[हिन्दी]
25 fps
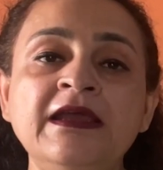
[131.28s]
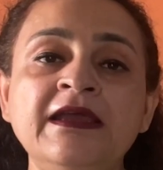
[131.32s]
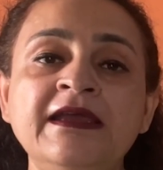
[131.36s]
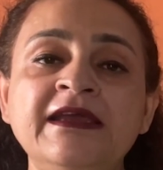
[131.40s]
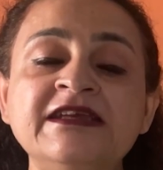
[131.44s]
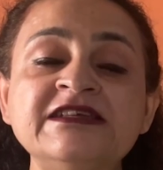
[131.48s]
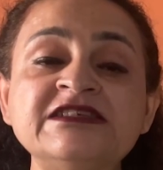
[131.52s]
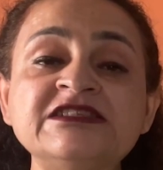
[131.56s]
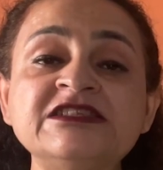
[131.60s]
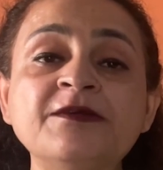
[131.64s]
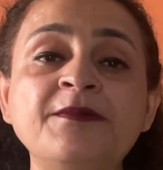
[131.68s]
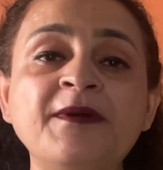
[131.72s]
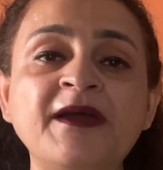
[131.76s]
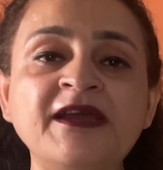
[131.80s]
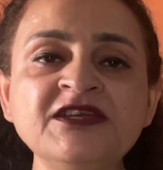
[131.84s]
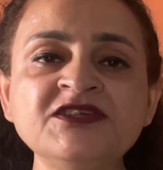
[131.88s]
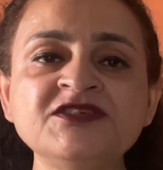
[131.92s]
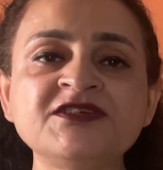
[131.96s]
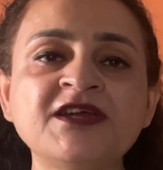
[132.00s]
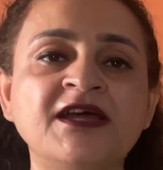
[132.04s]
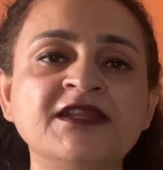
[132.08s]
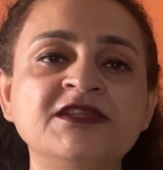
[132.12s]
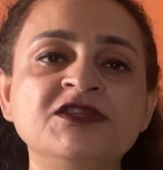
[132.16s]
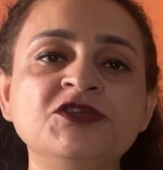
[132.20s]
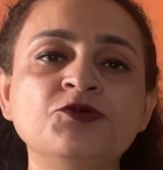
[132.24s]
इज्तमी
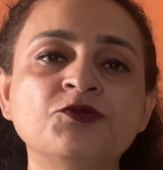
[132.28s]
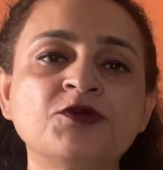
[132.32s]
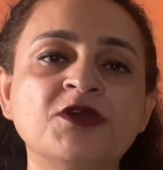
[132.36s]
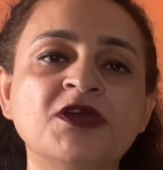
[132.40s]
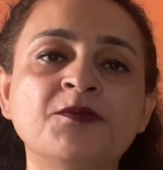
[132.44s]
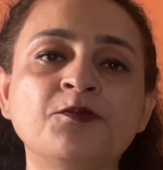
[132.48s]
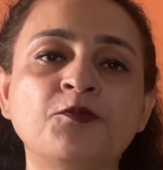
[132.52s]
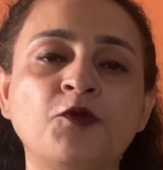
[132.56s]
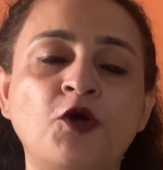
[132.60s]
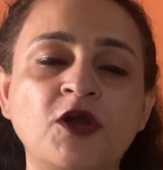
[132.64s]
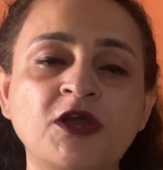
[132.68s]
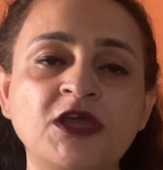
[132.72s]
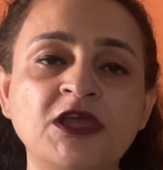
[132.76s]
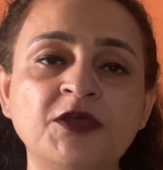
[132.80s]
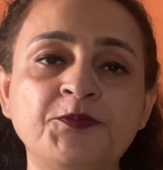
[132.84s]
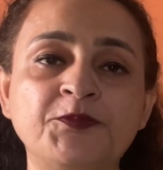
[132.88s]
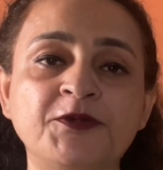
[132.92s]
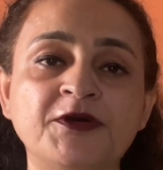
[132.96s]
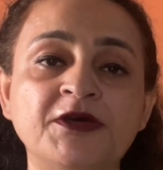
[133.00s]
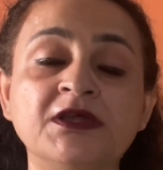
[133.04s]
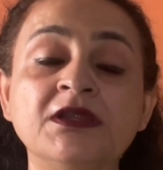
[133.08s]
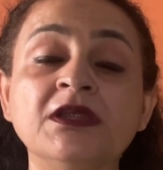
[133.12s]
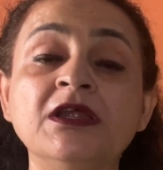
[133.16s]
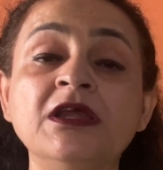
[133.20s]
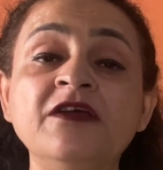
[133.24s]
शादियों के मौके
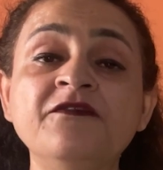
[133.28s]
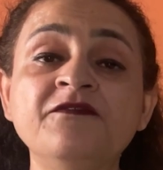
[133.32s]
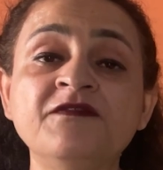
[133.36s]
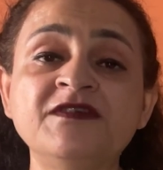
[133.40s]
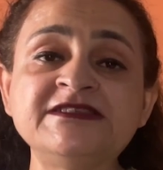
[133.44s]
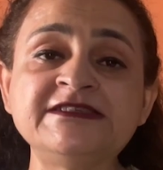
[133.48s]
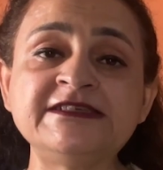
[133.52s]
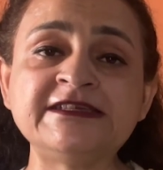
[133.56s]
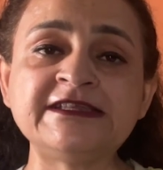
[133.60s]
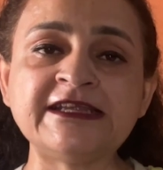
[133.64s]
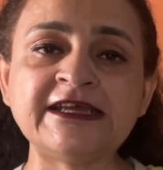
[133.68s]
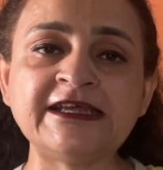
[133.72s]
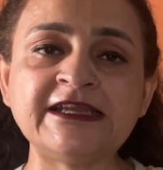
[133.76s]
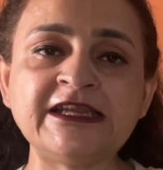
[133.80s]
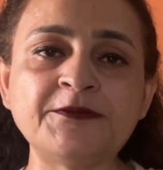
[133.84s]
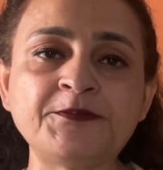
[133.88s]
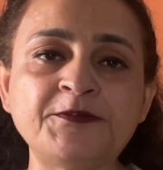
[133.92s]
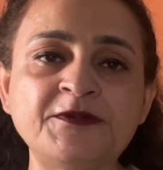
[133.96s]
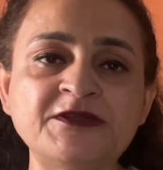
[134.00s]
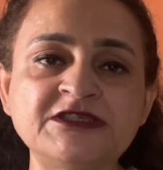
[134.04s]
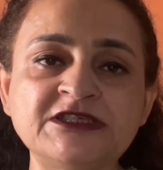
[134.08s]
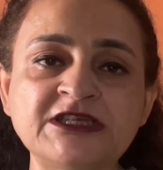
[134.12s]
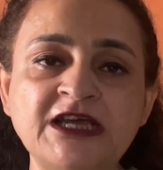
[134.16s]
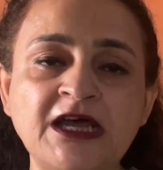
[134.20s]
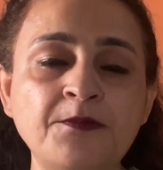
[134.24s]
पर वजीर अला
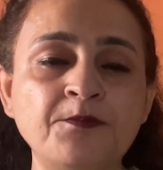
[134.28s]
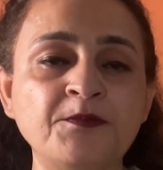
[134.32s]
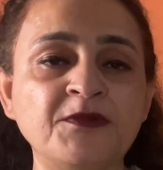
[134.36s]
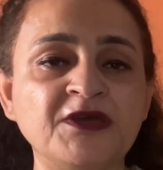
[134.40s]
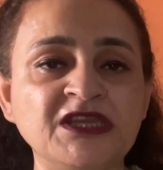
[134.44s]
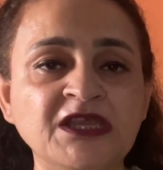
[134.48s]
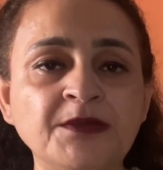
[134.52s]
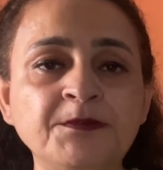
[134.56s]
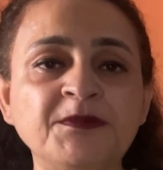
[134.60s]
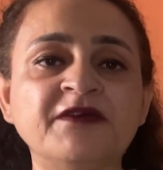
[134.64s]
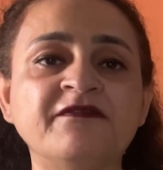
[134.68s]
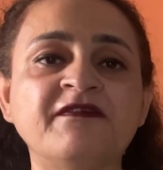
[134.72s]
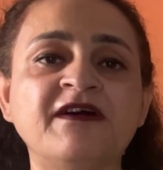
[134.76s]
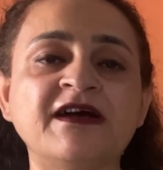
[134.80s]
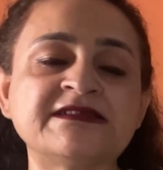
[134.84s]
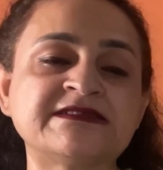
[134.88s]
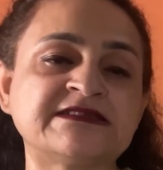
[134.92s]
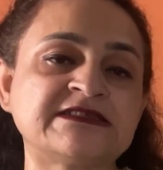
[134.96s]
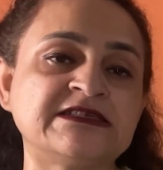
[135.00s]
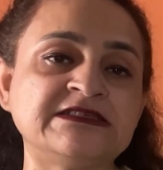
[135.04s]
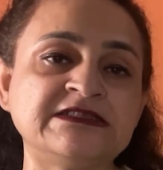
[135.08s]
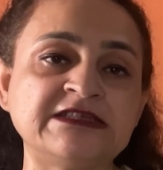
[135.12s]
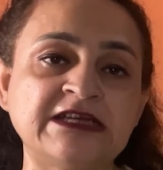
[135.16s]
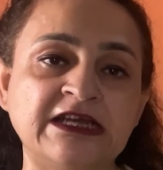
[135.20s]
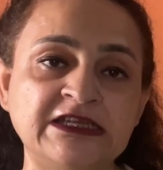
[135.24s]
पंजाब मरीम नवाज
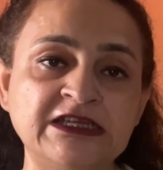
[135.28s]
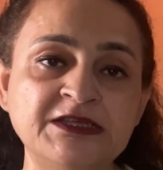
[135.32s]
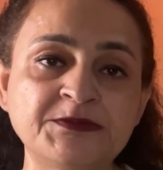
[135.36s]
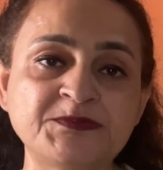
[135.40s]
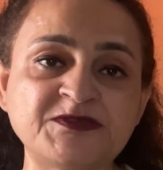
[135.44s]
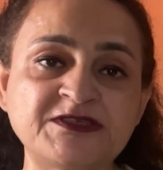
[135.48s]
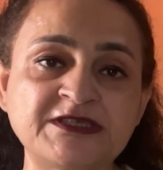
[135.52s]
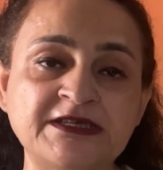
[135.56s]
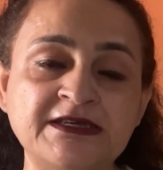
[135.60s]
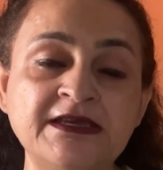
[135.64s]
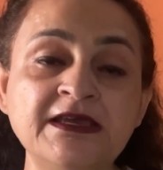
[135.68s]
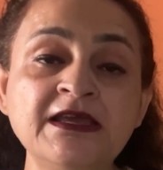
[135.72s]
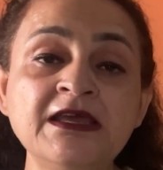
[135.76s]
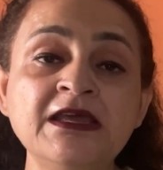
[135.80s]
की जानब से